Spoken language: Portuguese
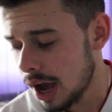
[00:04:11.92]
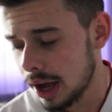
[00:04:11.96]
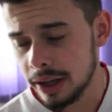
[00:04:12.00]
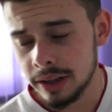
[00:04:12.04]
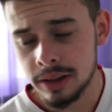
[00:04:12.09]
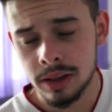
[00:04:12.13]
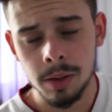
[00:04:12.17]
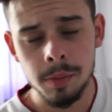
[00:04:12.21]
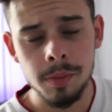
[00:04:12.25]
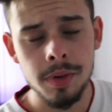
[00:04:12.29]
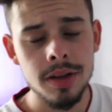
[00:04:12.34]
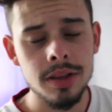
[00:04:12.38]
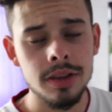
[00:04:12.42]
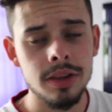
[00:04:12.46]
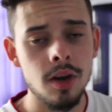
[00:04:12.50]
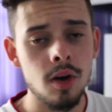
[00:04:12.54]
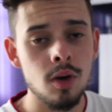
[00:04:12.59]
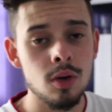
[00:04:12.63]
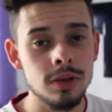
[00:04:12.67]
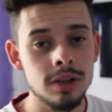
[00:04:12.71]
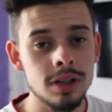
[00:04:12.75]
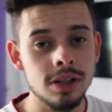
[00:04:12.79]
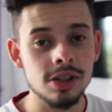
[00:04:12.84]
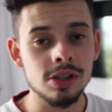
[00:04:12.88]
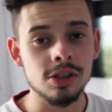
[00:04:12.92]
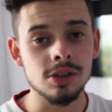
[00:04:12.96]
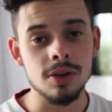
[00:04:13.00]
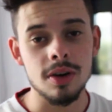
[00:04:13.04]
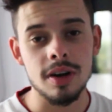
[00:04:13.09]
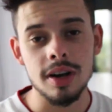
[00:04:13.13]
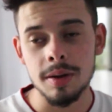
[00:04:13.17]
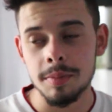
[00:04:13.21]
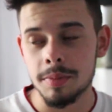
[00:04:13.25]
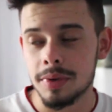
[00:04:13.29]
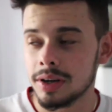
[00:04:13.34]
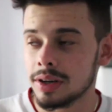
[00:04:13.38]
Aí também tem outra
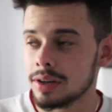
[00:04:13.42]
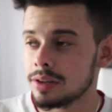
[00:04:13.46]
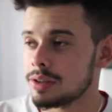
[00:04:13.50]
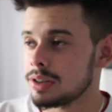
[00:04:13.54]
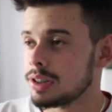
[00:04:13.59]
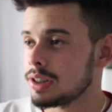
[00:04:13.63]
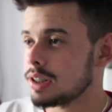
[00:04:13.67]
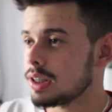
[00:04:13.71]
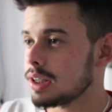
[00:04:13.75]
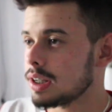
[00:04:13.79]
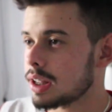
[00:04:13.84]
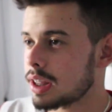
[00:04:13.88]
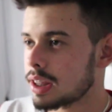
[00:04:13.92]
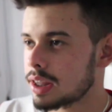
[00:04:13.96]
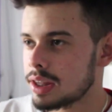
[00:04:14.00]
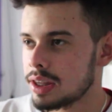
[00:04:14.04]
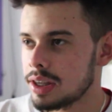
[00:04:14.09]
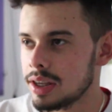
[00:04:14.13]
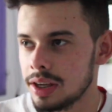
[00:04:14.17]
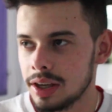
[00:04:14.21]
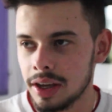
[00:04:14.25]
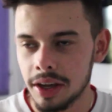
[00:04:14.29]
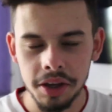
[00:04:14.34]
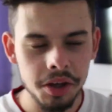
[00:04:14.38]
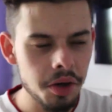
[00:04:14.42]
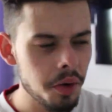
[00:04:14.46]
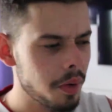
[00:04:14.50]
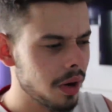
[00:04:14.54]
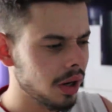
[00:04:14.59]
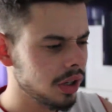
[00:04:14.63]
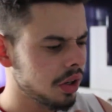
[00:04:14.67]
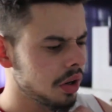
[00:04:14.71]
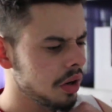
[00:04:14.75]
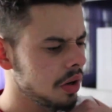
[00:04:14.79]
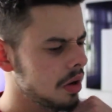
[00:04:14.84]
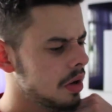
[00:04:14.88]
história, mano, que, que, que eu
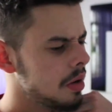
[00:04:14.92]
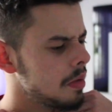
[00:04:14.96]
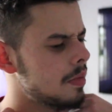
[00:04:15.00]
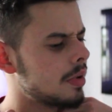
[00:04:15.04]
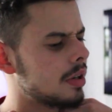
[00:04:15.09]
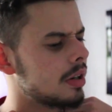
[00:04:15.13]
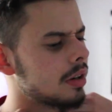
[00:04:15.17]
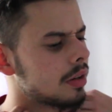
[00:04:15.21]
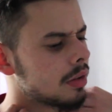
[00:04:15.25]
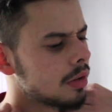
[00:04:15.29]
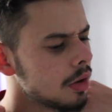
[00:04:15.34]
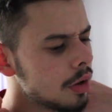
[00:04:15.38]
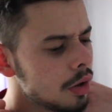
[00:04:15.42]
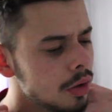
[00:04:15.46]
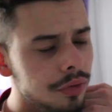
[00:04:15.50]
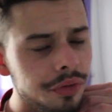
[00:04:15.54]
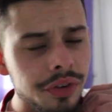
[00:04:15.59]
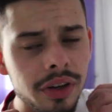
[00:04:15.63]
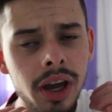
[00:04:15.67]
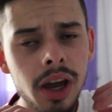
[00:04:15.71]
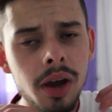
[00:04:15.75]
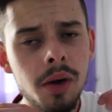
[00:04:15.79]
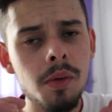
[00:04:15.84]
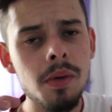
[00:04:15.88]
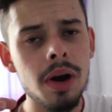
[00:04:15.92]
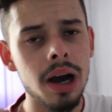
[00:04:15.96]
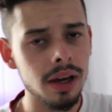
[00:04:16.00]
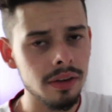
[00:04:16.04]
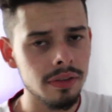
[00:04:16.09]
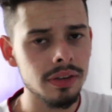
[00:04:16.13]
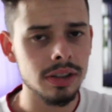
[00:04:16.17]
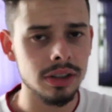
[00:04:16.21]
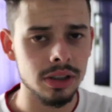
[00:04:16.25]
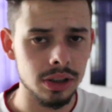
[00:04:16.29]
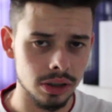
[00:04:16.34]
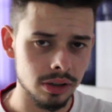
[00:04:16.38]
acho, que, mano, eu não fiquei com
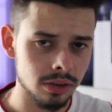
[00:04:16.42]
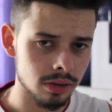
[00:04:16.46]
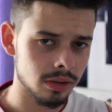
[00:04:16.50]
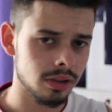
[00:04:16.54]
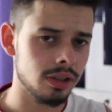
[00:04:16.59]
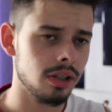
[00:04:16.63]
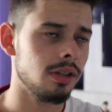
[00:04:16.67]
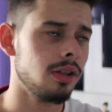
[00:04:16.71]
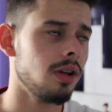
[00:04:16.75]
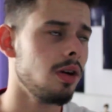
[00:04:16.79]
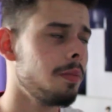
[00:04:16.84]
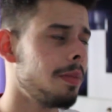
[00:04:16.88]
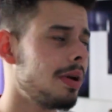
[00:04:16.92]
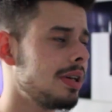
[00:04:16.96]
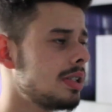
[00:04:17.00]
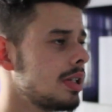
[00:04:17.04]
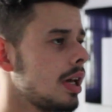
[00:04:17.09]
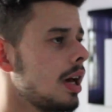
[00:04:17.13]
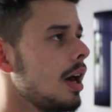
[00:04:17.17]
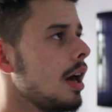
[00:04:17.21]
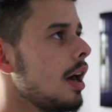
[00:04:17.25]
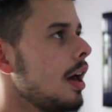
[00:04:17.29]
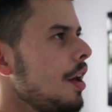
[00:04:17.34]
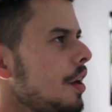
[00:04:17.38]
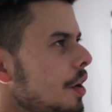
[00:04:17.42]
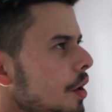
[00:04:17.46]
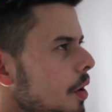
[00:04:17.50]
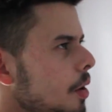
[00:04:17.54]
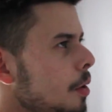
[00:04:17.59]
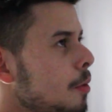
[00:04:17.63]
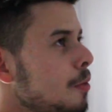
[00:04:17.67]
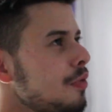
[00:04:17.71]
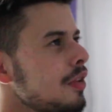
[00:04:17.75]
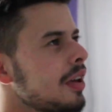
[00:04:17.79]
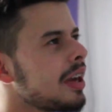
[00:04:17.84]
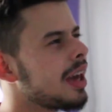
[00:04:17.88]
raiva disso, entendeu? Mas
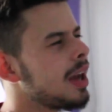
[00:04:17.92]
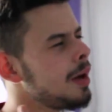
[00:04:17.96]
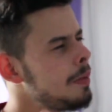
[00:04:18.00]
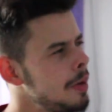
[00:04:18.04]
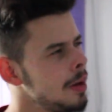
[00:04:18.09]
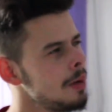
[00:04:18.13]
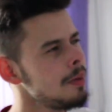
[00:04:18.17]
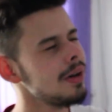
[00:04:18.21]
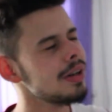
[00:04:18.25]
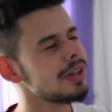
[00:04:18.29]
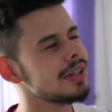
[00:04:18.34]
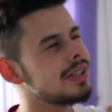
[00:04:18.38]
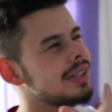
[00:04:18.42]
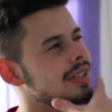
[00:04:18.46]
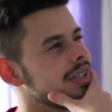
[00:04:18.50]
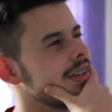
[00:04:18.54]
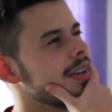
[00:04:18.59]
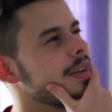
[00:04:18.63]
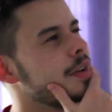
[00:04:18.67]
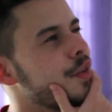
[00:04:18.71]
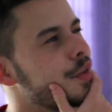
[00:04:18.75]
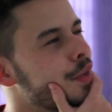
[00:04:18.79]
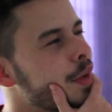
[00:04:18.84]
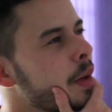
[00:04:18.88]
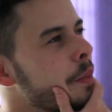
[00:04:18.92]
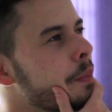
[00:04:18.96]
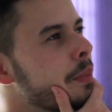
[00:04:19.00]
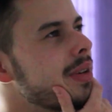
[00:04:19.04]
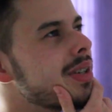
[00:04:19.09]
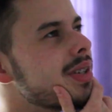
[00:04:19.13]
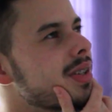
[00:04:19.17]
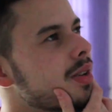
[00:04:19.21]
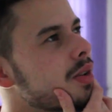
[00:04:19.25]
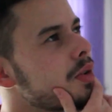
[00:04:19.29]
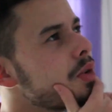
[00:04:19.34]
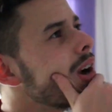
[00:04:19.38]
eu fiquei meio assim, eu fiquei
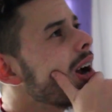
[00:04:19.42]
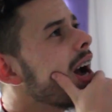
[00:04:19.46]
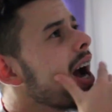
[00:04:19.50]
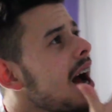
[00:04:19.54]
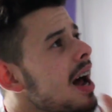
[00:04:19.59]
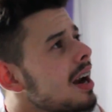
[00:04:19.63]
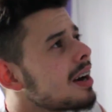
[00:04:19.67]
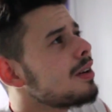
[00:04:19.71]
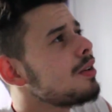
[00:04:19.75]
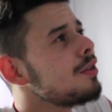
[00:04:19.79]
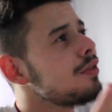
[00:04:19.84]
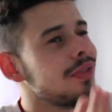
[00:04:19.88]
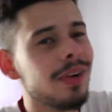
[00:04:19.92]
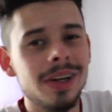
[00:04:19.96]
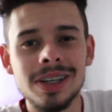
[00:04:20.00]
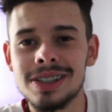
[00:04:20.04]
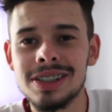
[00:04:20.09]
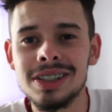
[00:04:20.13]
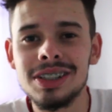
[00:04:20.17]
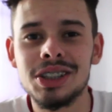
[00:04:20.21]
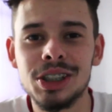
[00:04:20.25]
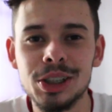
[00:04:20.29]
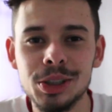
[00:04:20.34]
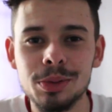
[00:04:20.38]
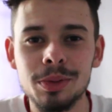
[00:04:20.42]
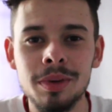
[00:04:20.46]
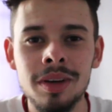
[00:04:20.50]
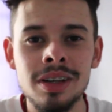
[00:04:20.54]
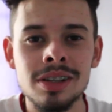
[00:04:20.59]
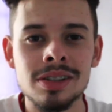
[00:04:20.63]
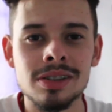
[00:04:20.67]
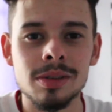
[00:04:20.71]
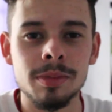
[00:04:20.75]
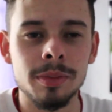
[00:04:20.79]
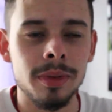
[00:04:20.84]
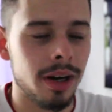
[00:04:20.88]
pensando, cara, não faz sentido
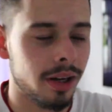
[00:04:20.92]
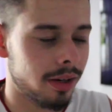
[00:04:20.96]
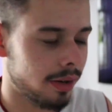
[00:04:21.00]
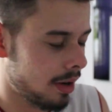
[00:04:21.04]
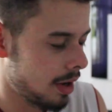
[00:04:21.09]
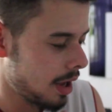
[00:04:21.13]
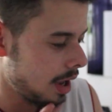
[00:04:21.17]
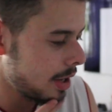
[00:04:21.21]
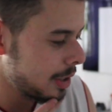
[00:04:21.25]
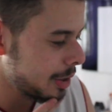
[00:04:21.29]
isso, mano.